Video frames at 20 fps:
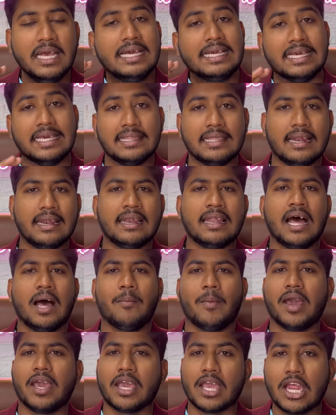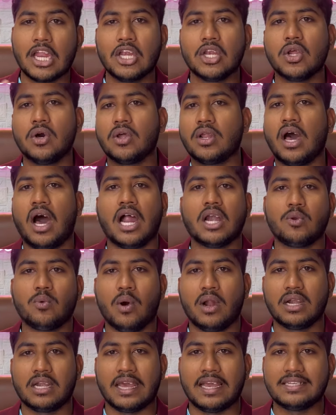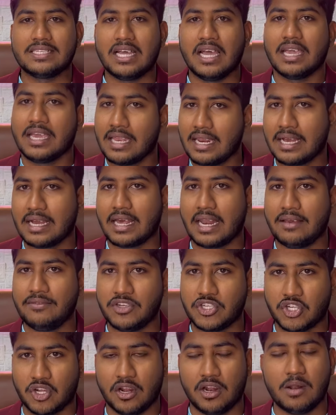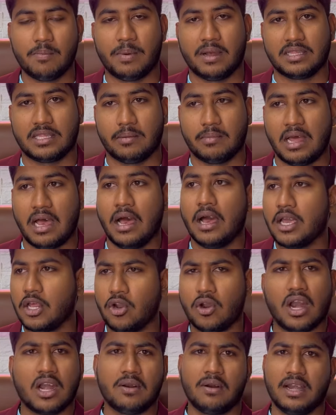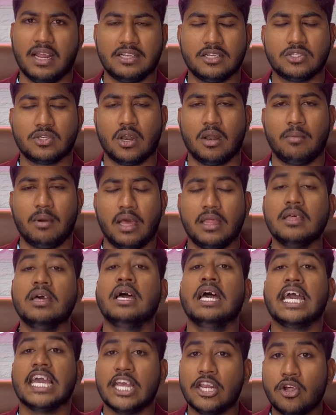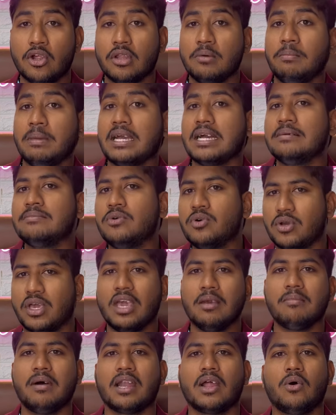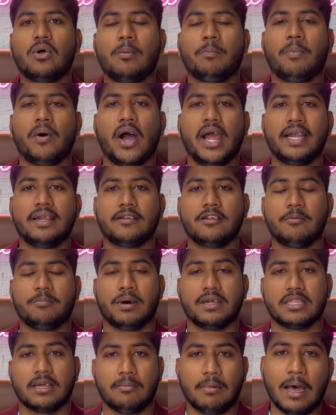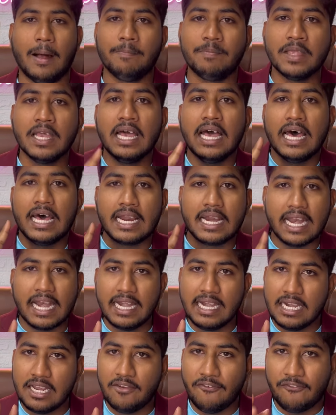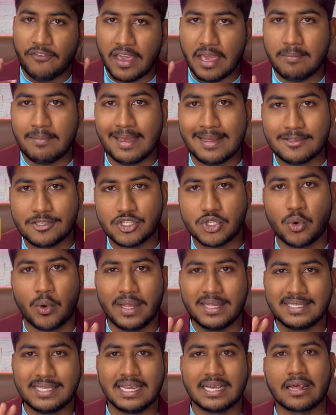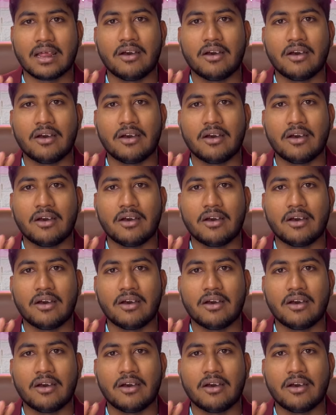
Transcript: இது இல்லாமல் இன்னொரு அட்வான்டேஜாக இருக்கிற விஷயம் என்னன்னு பார்த்தோம்னா இன்னொரு அட்வான்டேஜ்னு சொல்ல முடியாது இன்னொரு மிக முக்கியமான ஒரு பாயிண்ட் என்ன பார்த்தோம்னா ரெண்டு ஃபீமேல் ஸ்டூடெண்ட்ஸ் இருக்க